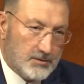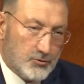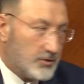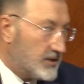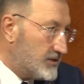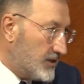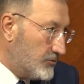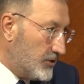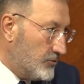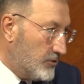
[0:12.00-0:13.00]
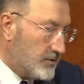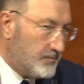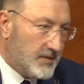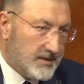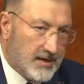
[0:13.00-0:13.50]
çok teşekkür ediyorum.
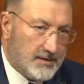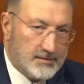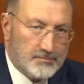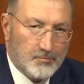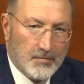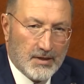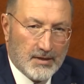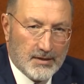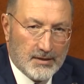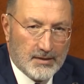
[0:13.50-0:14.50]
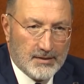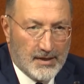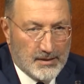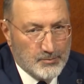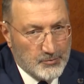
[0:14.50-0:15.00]
İnanın e,
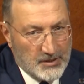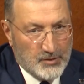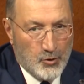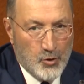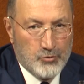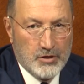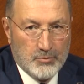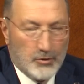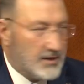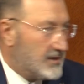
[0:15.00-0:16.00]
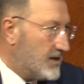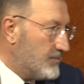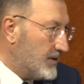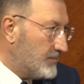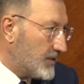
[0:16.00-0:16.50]
yani biraz övgü gibi olacak
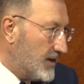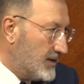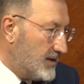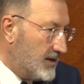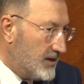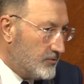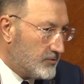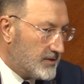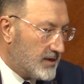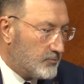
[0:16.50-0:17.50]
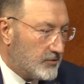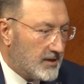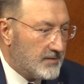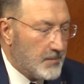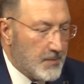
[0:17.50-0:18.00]
ama kaliteleri yüksek. Bu
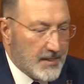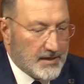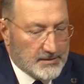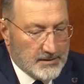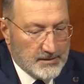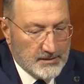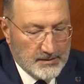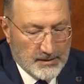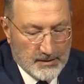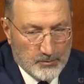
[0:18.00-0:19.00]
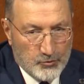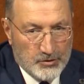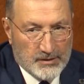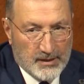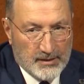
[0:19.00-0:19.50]
da sizin e, bu
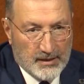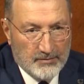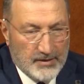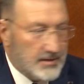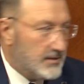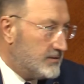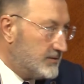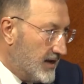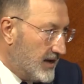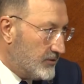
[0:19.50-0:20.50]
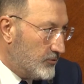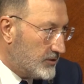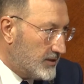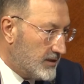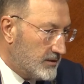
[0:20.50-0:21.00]
insanlara verdiğiniz değeri
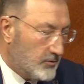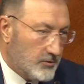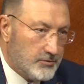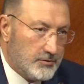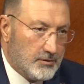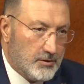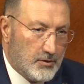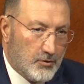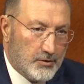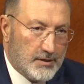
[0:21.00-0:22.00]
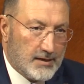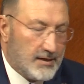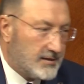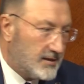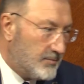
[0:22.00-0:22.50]
gösteriyor. Onun, onların
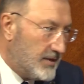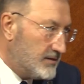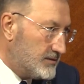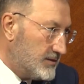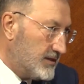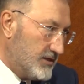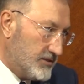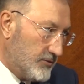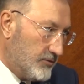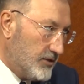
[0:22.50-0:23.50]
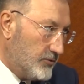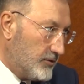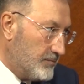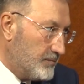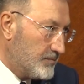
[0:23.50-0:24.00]
adına ben size teşekkür ediyorum.